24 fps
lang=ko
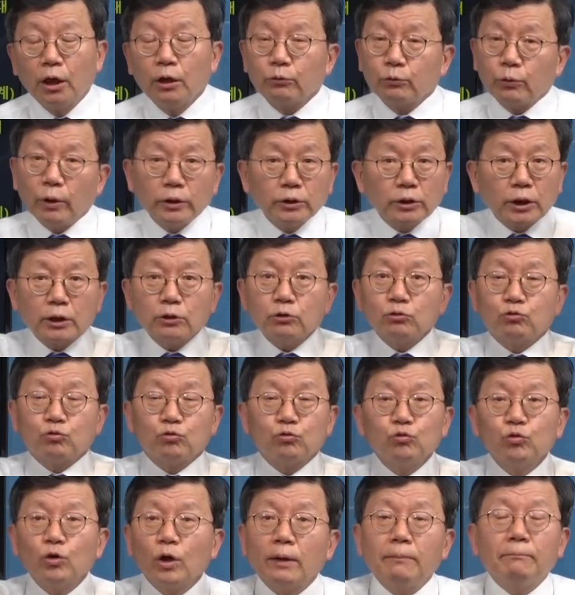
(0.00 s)
굉장히
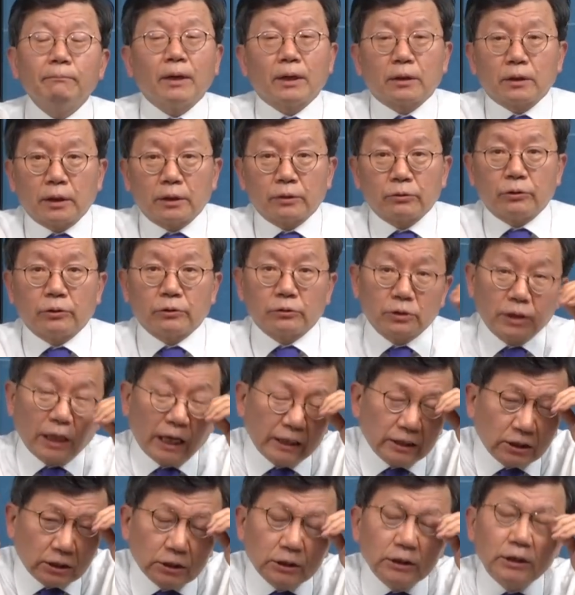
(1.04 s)
중요한 말을 한 거예요.
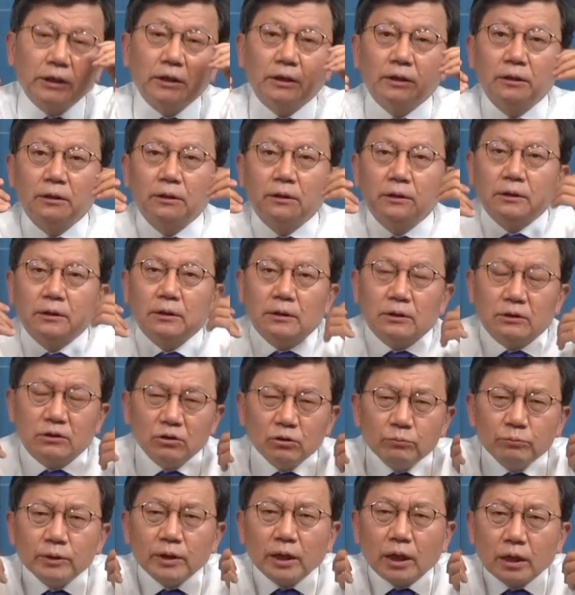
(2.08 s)
단지
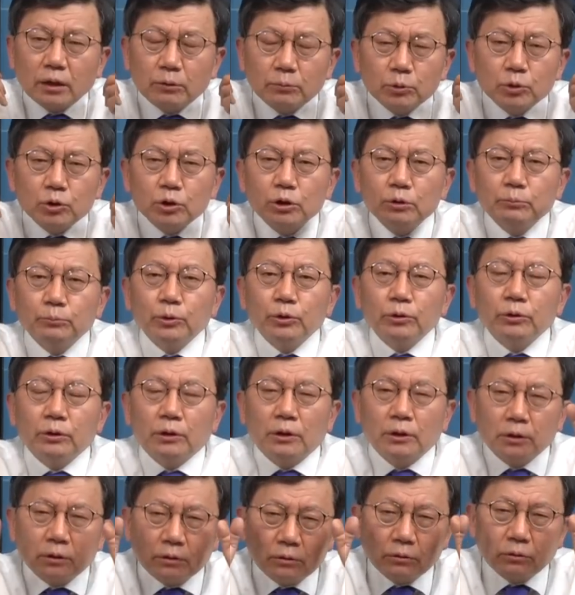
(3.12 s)
흠이라 그러면 흠은
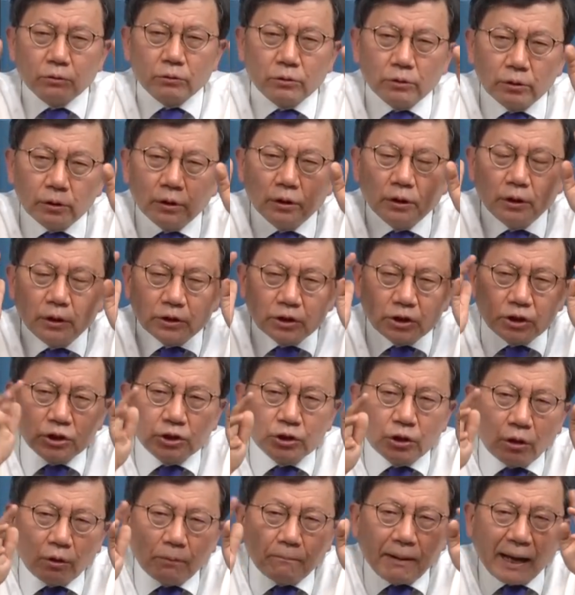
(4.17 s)
그거를
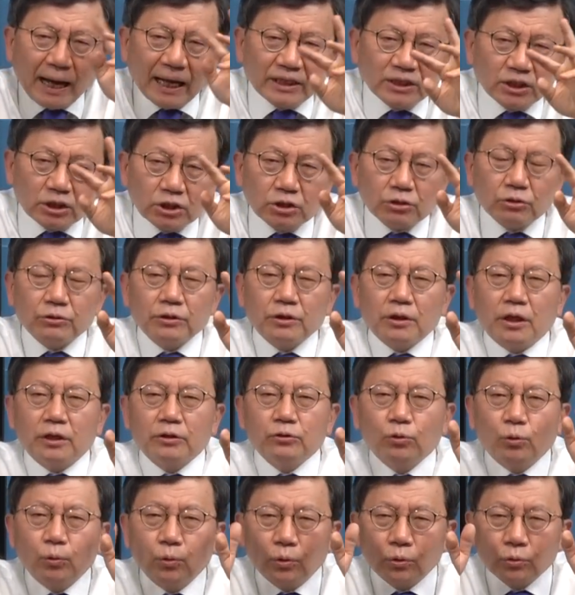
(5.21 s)
지성 반지성이란
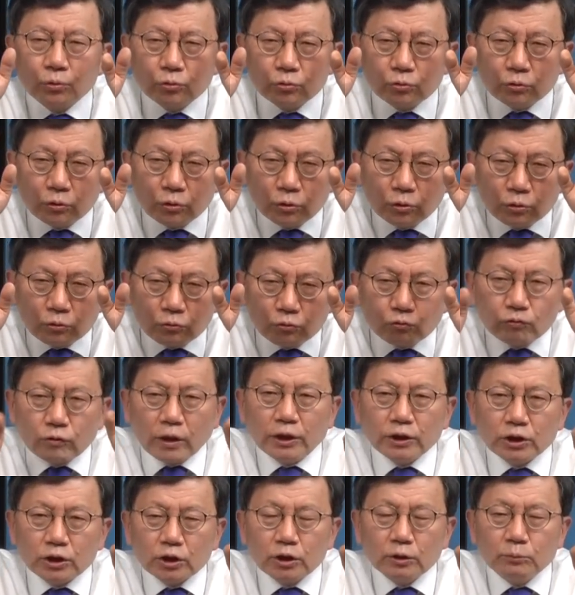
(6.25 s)
용어로
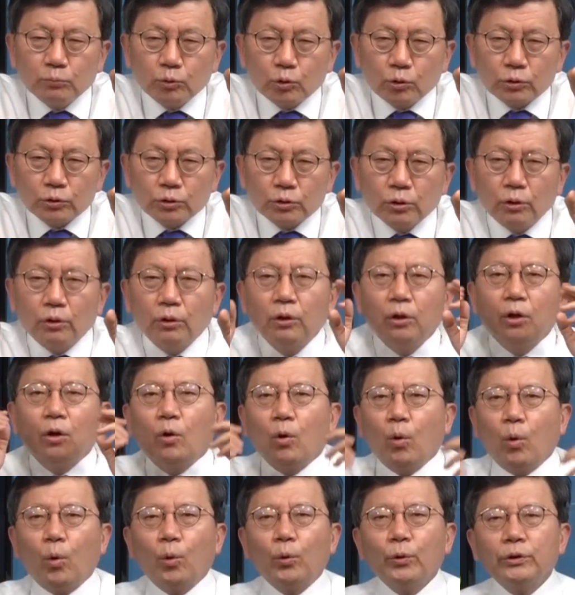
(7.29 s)
국한시킴으로써
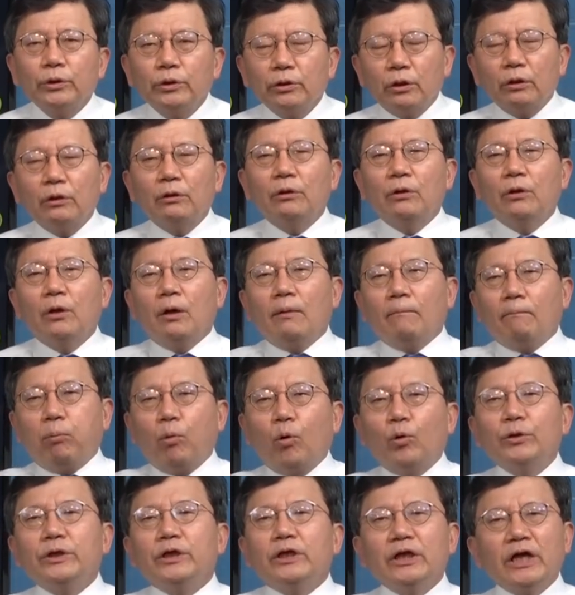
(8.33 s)
오히려
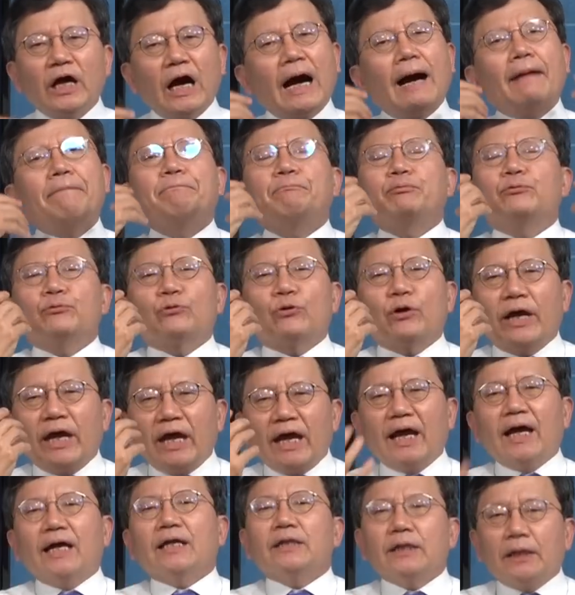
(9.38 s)
본인이 앞으로
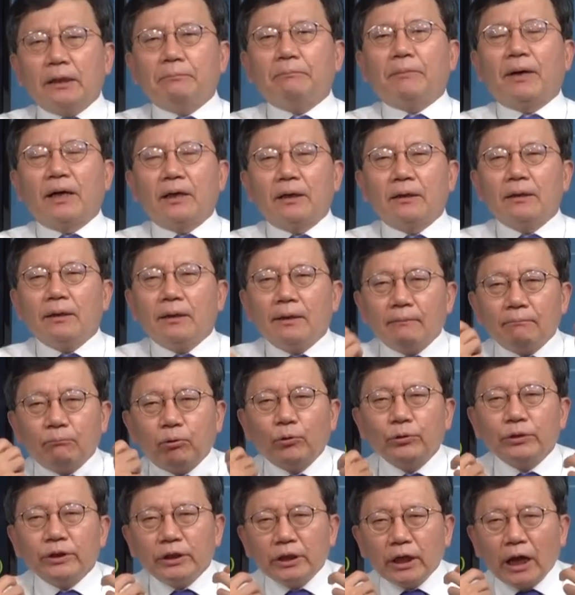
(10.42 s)
해야 될 말,
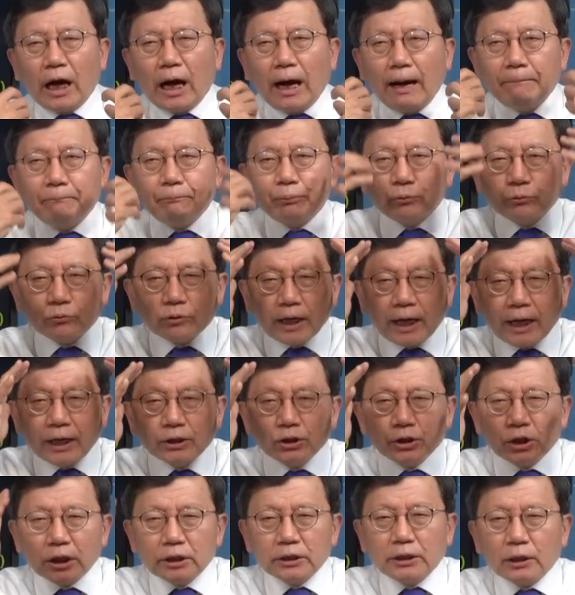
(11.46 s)
본인이 앞으로
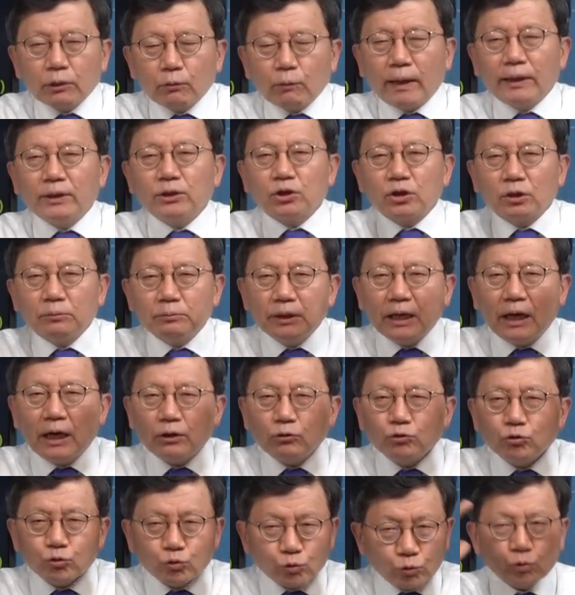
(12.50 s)
가져야 될 관점이
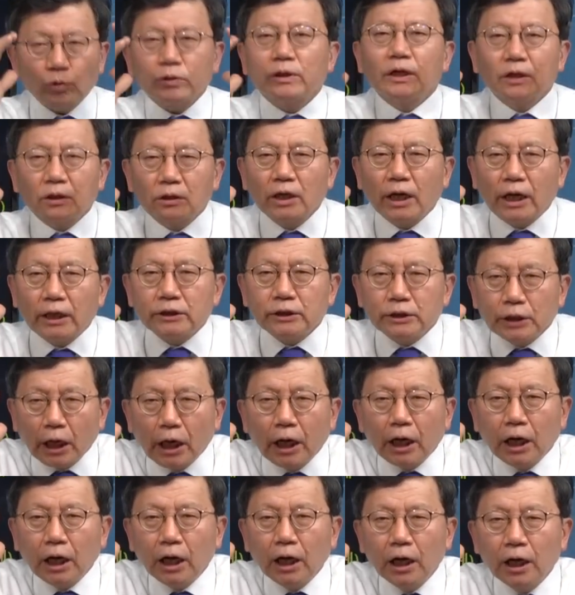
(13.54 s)
축소되는 거
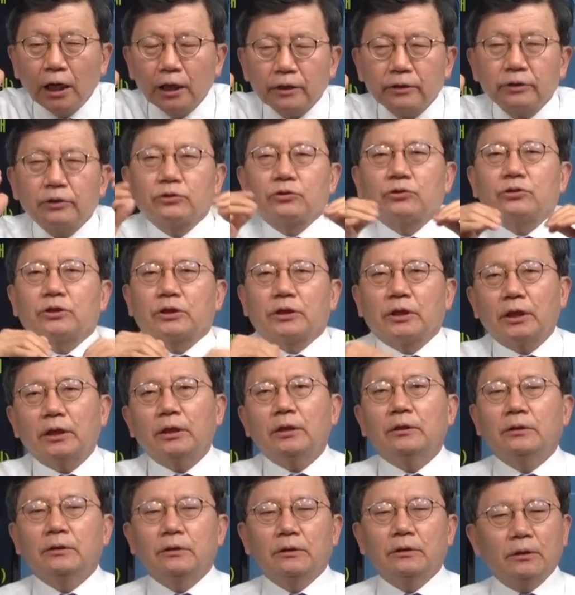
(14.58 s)
아니냐. 그래서 제가
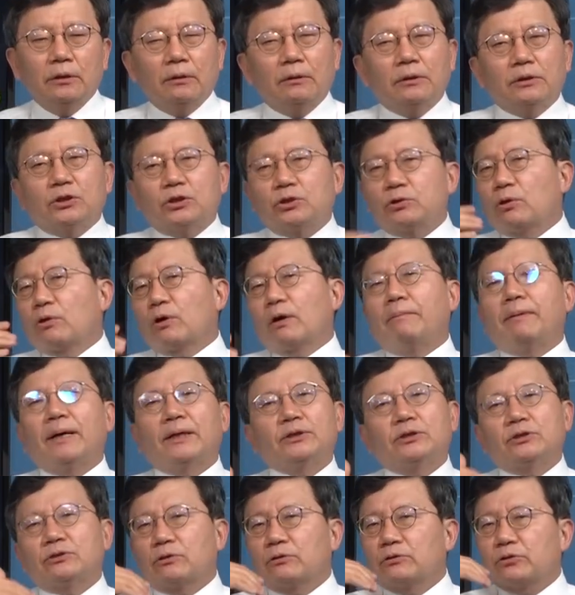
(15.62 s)
지성과
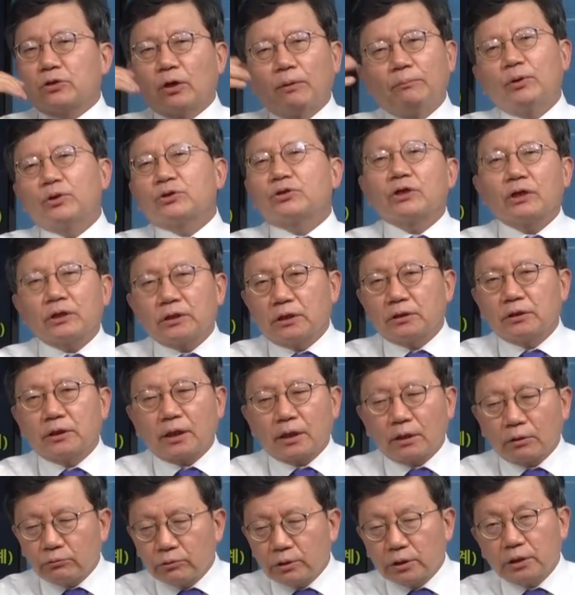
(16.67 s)
반지성을 넘어서야
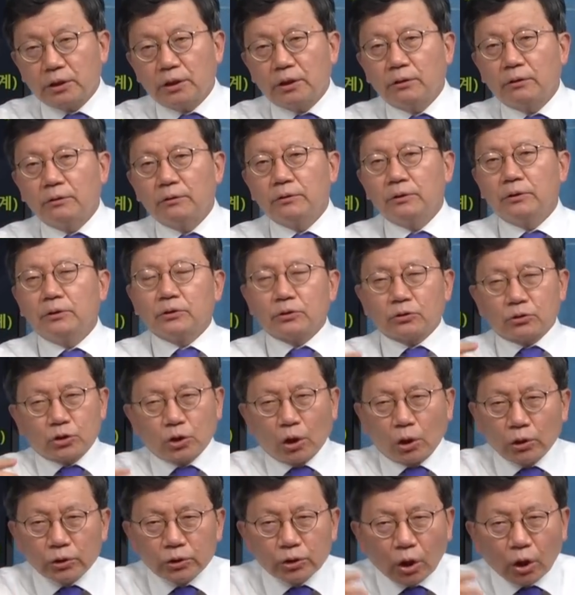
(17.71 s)
된다라고 얘기해요. 저걸